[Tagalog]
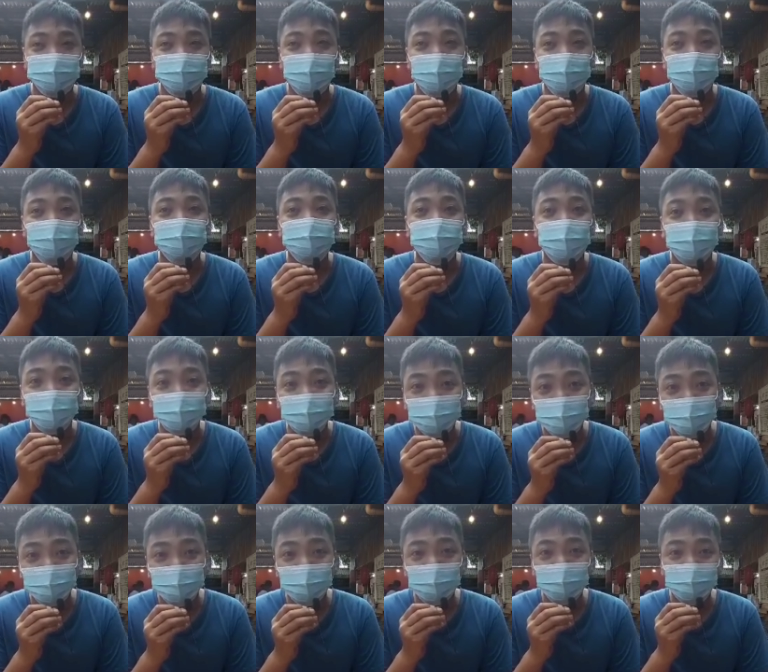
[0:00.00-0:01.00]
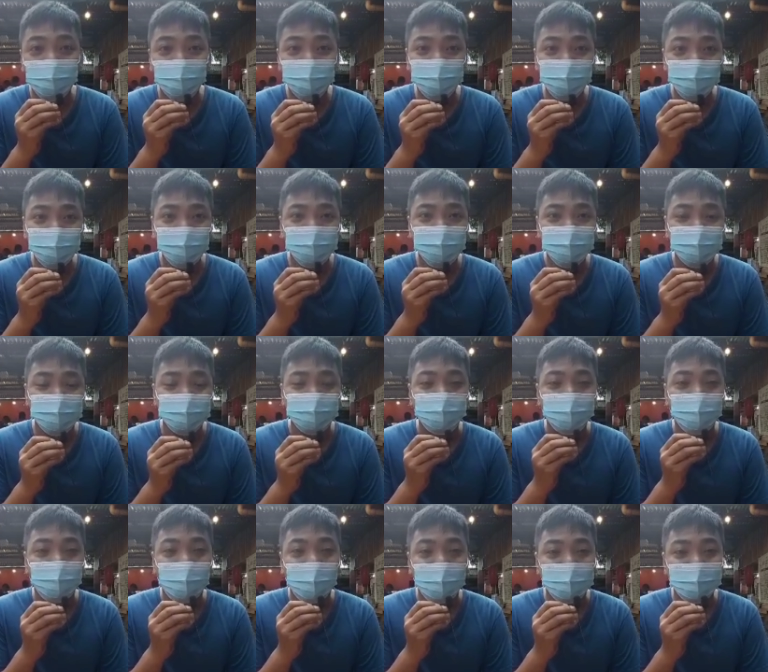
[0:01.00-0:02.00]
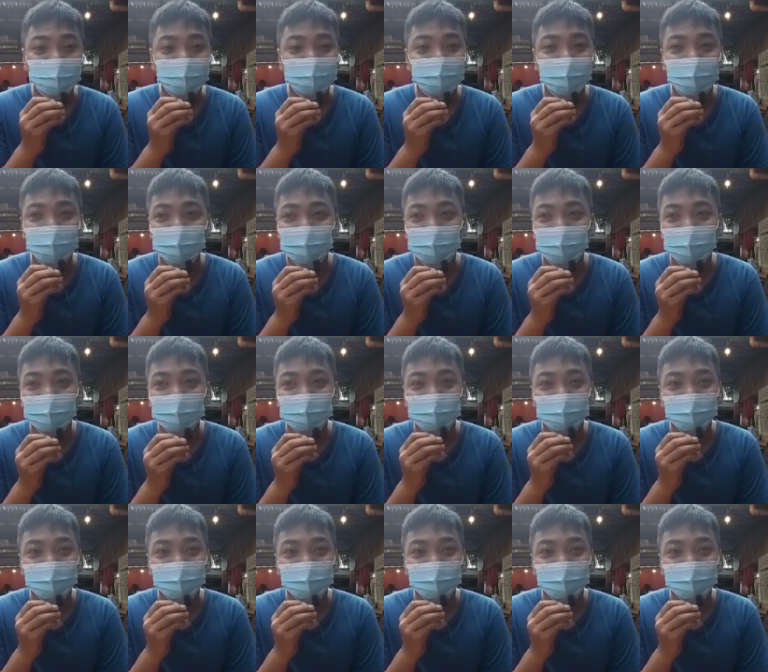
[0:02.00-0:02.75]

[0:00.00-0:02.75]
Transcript: bagong partner ngayon sa paghahatid sa inyo ng